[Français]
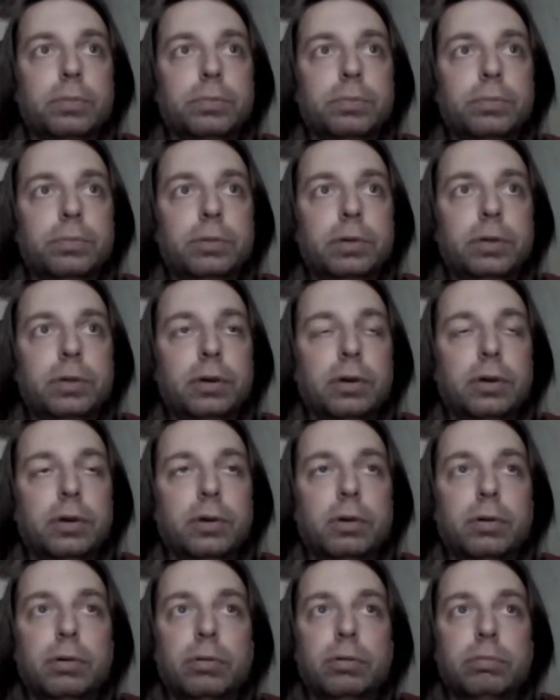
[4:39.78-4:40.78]
Puis,
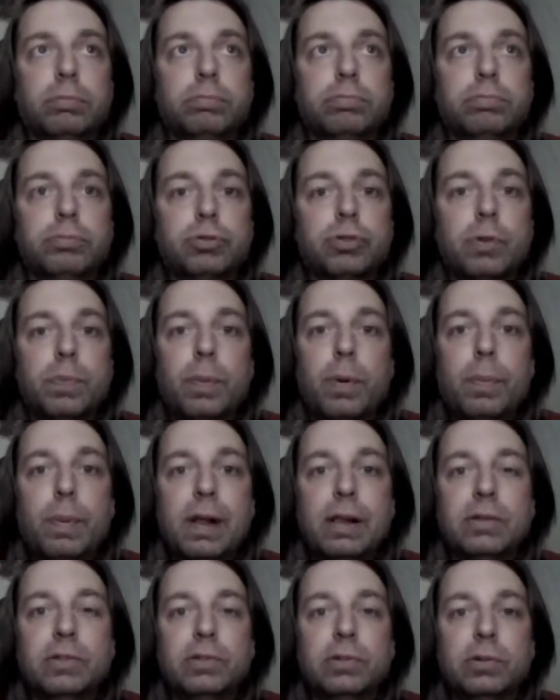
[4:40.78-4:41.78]
euh, c'est pas
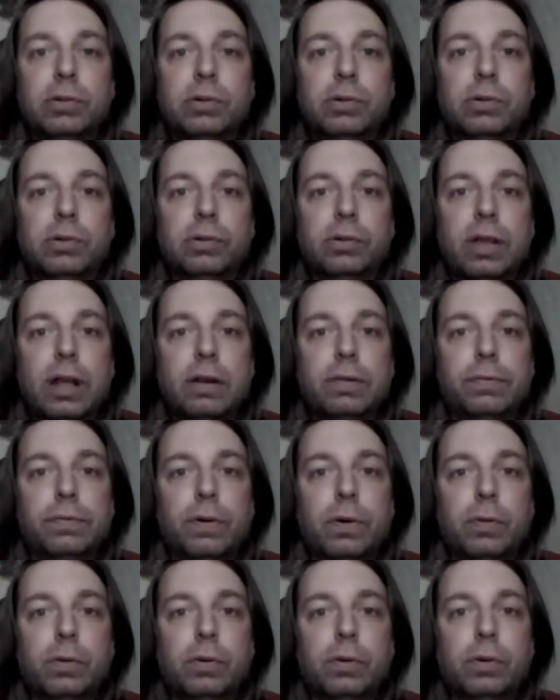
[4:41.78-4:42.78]
mal ça, là. Dans le
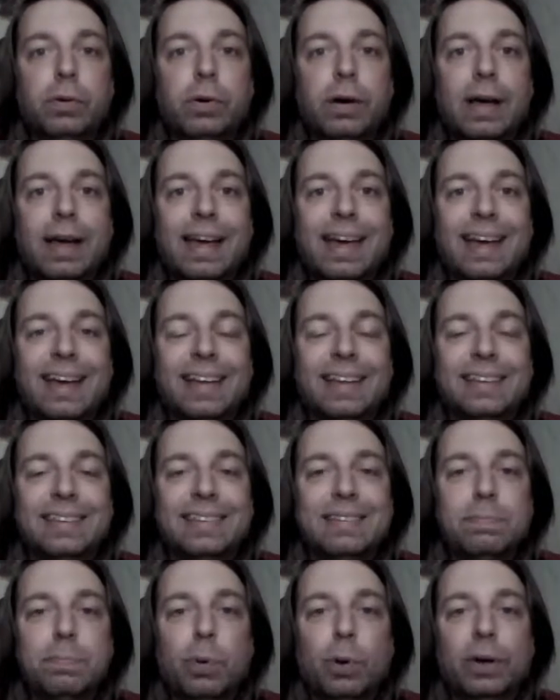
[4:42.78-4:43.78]
fond, là, euh,
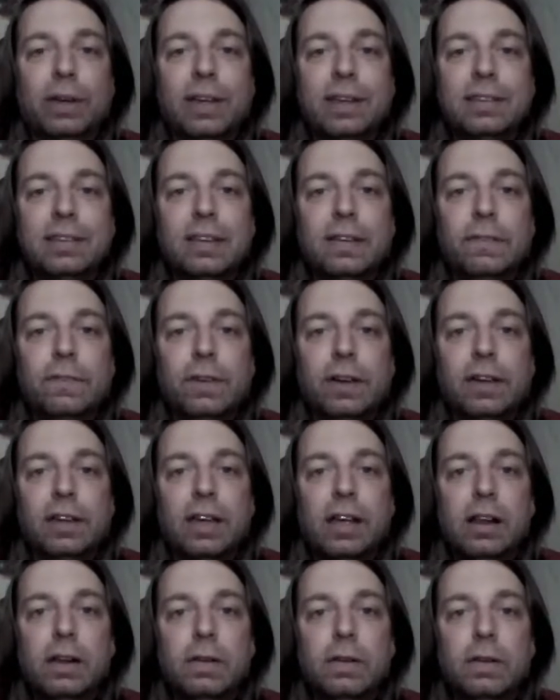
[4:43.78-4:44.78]
c'est pour qu'est-ce qui fait
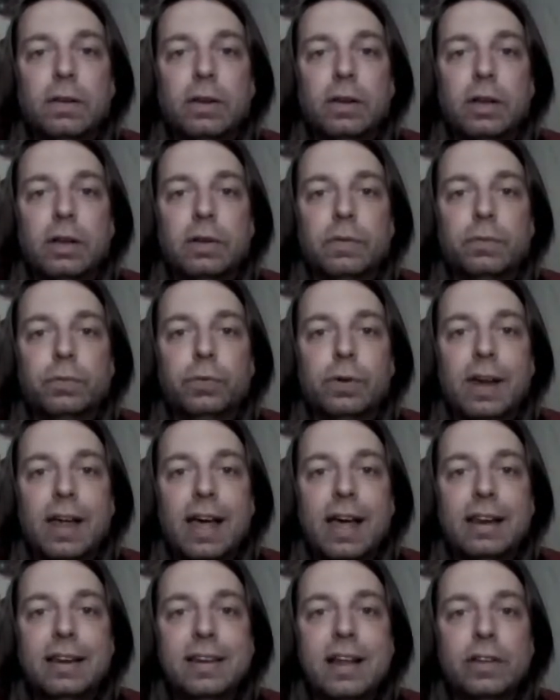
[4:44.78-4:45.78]
qu'elle voulait
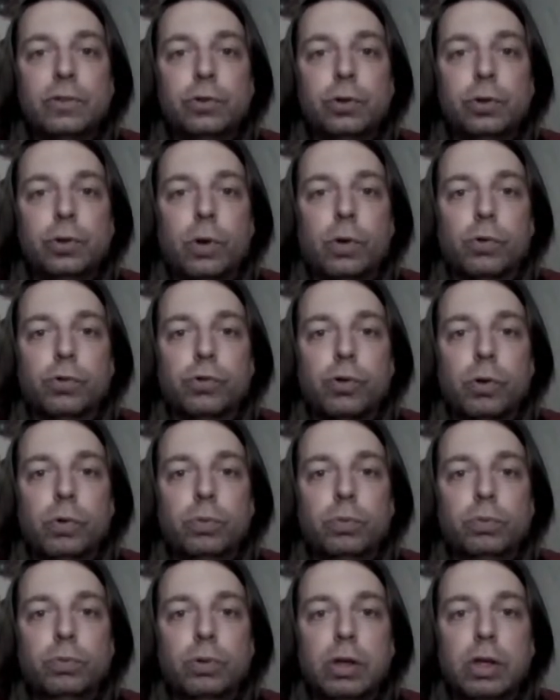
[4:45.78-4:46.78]
aller dans ce donjon.